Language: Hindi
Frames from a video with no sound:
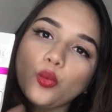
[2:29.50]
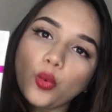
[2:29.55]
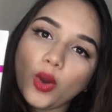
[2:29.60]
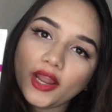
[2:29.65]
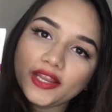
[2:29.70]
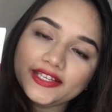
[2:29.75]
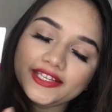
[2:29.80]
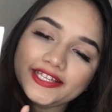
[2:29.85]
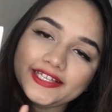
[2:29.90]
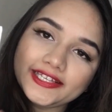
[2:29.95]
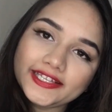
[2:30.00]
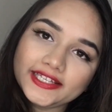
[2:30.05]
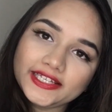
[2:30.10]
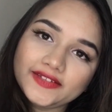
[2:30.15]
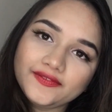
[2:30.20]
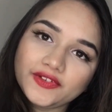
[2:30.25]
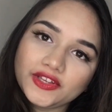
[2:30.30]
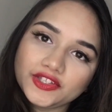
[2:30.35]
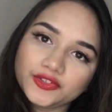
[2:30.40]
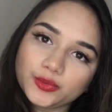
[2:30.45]
वाइटनिंग
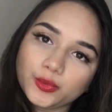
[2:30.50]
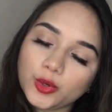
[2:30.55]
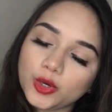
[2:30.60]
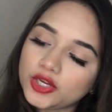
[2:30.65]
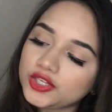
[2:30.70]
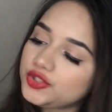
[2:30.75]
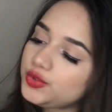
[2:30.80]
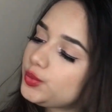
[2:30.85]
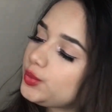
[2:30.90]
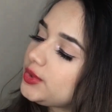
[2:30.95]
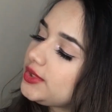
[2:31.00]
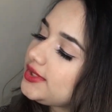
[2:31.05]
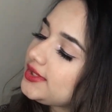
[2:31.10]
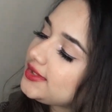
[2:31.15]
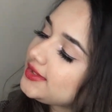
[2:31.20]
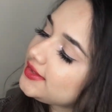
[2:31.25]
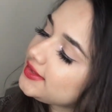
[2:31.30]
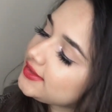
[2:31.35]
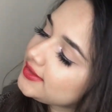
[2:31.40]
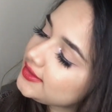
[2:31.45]
डेली फेस वॉश
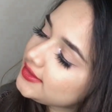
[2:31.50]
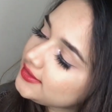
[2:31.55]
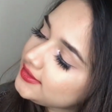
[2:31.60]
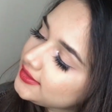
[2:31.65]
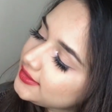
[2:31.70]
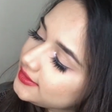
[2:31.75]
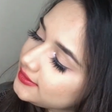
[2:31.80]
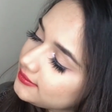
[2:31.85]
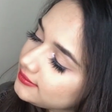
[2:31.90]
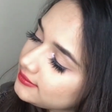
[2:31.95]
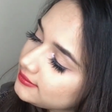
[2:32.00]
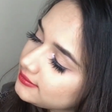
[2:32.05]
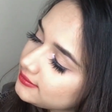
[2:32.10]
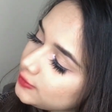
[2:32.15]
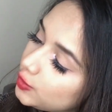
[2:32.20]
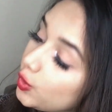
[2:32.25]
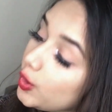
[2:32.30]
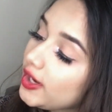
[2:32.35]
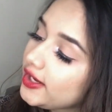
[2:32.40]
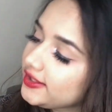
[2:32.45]
विद
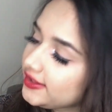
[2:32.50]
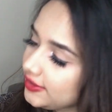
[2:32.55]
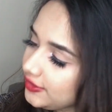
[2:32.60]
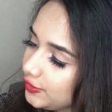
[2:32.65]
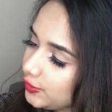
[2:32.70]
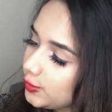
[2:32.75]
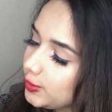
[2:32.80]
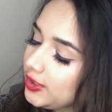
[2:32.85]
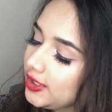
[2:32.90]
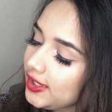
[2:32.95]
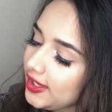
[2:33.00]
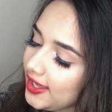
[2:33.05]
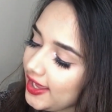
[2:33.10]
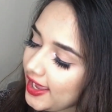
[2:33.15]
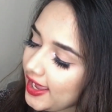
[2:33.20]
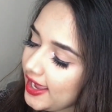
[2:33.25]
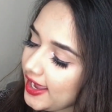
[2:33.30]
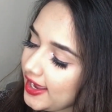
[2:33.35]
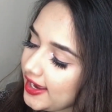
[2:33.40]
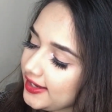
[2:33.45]
ऑयल कंट्रोल
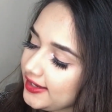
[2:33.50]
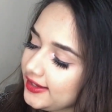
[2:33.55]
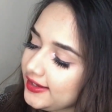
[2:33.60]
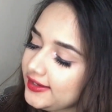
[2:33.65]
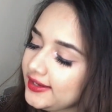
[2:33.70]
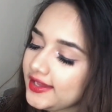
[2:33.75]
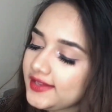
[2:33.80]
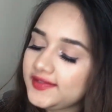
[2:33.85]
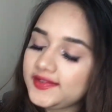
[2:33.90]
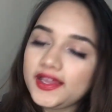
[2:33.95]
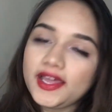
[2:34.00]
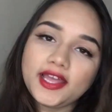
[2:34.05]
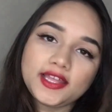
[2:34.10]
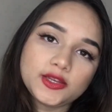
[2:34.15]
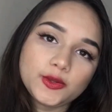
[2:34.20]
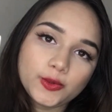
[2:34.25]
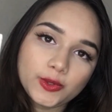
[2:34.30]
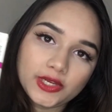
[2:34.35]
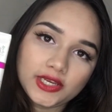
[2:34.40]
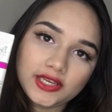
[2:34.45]
एंड इट हैज़
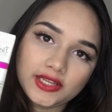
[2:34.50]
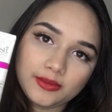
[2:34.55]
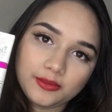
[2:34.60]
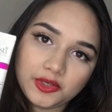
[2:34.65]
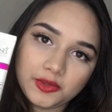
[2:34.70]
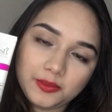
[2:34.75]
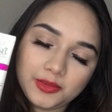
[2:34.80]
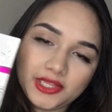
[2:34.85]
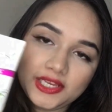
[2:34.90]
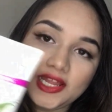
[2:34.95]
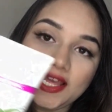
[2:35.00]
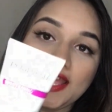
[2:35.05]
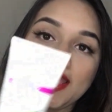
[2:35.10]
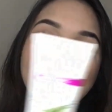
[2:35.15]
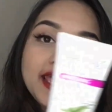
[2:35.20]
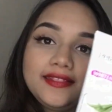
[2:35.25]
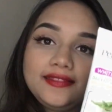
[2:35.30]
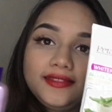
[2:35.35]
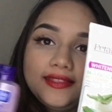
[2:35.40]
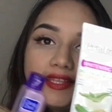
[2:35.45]
एलो एंड लेमन पी
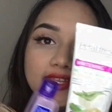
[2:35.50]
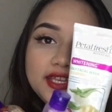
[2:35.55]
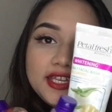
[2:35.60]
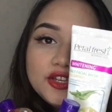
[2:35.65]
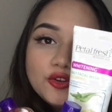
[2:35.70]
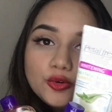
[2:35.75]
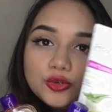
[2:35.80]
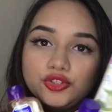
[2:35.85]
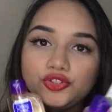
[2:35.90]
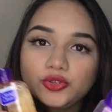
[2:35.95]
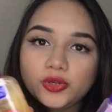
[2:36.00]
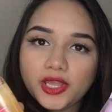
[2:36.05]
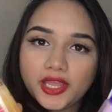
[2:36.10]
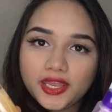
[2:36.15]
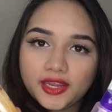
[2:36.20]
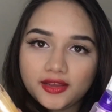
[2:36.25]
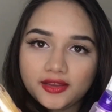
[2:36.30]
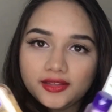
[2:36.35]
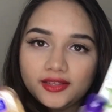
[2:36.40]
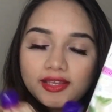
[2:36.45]
तीनों जो
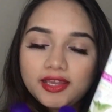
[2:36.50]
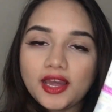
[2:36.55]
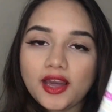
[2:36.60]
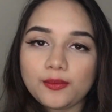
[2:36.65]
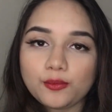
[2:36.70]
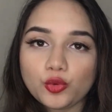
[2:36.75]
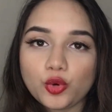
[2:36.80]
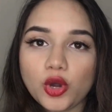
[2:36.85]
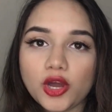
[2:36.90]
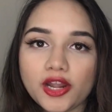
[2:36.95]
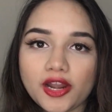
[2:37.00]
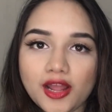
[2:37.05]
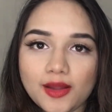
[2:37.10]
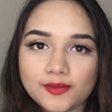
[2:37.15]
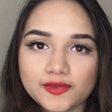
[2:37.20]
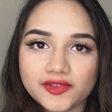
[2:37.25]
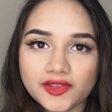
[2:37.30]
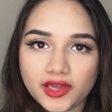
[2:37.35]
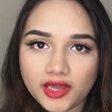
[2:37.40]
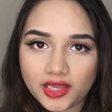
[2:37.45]
है ना ये आपको
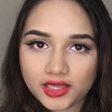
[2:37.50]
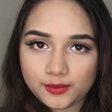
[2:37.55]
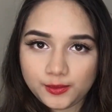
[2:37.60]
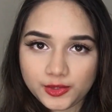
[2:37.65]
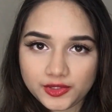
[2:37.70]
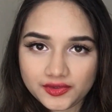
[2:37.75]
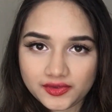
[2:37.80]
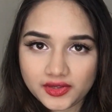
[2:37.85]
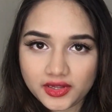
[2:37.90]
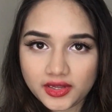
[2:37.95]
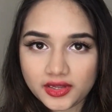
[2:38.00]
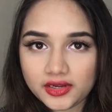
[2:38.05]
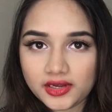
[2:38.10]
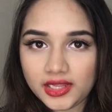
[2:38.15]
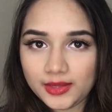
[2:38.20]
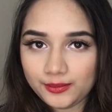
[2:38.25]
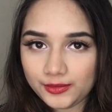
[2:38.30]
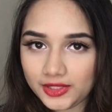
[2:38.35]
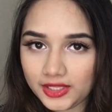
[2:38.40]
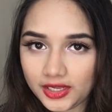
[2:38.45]
आराम से हाइपर स्टार
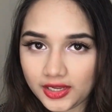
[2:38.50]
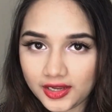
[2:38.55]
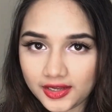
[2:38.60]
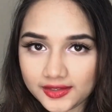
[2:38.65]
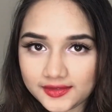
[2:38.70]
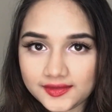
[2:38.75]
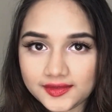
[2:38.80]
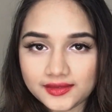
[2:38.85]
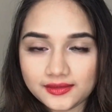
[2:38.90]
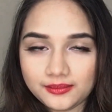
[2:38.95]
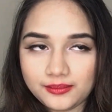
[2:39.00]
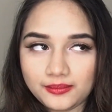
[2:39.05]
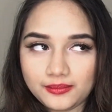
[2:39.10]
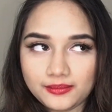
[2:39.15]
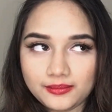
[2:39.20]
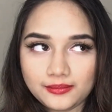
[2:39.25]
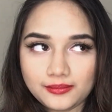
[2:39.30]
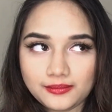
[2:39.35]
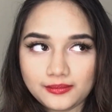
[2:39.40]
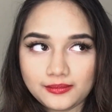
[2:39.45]
इम्तियाज़
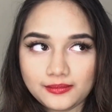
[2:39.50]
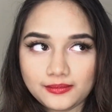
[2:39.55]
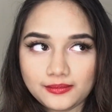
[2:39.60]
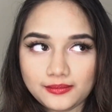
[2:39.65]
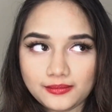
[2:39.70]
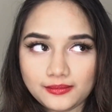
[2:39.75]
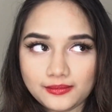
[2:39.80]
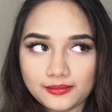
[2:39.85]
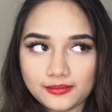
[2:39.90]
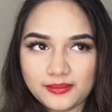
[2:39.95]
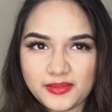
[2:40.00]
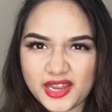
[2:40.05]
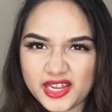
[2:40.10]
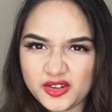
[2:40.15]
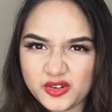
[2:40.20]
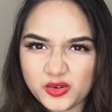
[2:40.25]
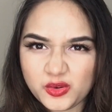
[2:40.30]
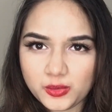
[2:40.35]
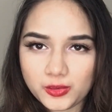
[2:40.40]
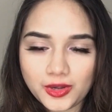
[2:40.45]

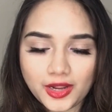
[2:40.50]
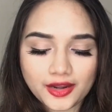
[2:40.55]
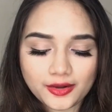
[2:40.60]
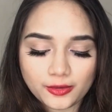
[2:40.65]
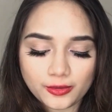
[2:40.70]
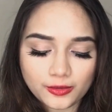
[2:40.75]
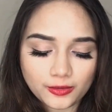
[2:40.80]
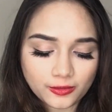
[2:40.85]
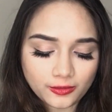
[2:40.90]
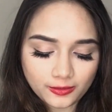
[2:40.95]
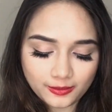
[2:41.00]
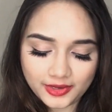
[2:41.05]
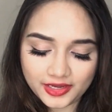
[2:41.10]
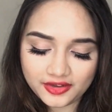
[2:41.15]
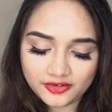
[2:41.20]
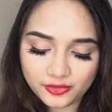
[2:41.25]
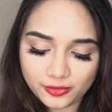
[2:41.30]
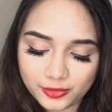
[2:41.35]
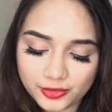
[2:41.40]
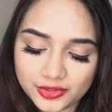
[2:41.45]
मेट्रो आई डोंट नो
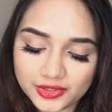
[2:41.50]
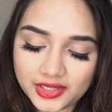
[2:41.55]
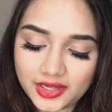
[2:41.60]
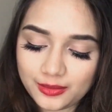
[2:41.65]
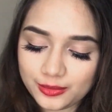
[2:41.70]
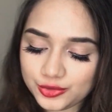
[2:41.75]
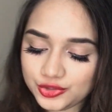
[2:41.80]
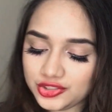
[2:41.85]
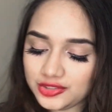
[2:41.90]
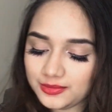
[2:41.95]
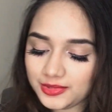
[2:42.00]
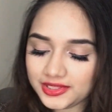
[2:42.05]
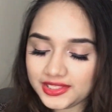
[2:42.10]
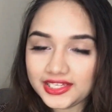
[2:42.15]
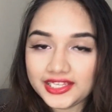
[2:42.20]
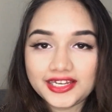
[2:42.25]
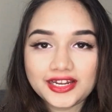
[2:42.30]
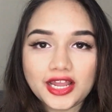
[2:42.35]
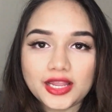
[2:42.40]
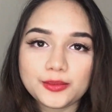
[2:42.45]
मेट्रो का मुझे नहीं
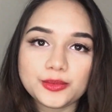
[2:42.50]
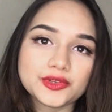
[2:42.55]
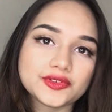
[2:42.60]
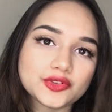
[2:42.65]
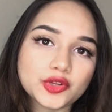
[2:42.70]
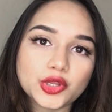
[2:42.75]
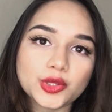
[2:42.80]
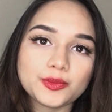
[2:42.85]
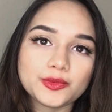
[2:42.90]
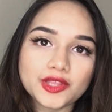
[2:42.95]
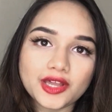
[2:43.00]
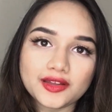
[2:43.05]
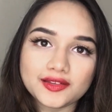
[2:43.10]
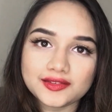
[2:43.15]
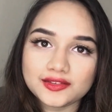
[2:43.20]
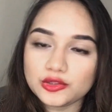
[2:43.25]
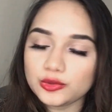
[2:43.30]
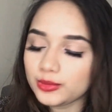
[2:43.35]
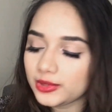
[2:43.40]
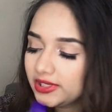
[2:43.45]
पता लेकिन हाइपर स्टार
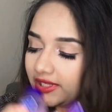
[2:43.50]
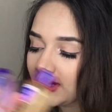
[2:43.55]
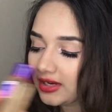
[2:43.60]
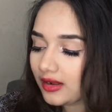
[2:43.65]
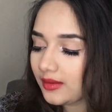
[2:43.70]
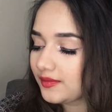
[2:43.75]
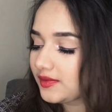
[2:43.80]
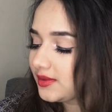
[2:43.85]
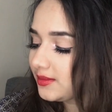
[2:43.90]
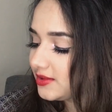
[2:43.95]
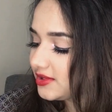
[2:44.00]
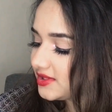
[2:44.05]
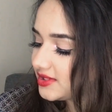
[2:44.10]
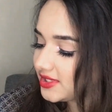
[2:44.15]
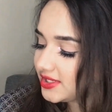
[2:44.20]
इम्तियाज़ से तो बड़ी आराम से मिल